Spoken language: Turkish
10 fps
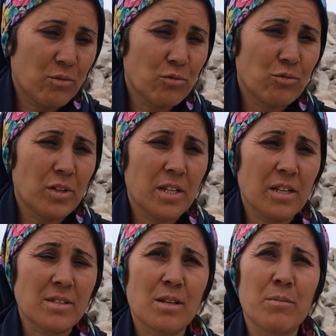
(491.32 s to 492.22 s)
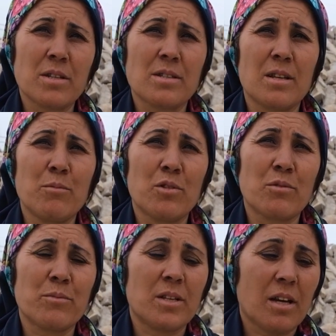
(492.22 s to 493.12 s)
Bu günleri yaşamak
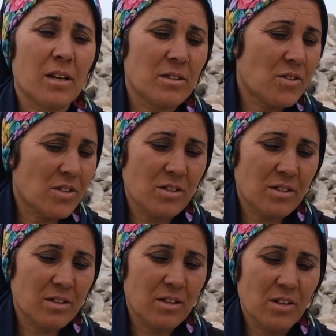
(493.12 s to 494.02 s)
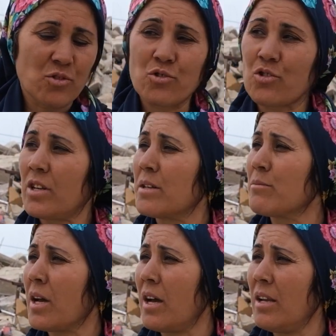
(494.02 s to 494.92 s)
istemiyorum bir daha hiç.
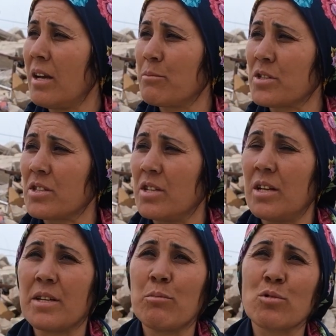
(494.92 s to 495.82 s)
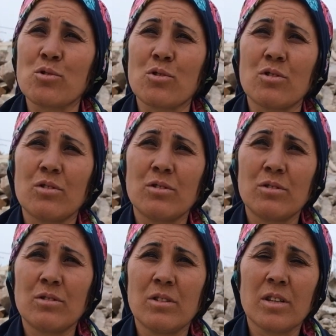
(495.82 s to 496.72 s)
Çocuklarımın hala şeyleri bozuk.
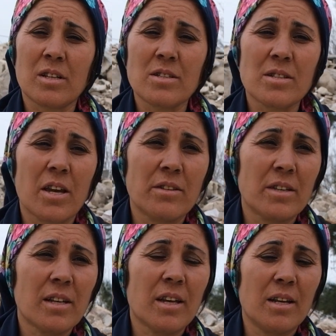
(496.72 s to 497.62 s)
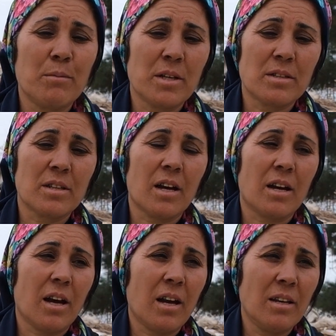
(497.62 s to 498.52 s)
Kız kendine gelemedi
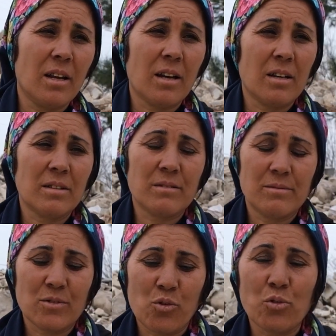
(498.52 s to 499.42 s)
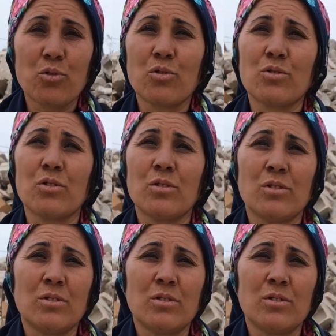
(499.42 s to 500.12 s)
daha hala çok kötü.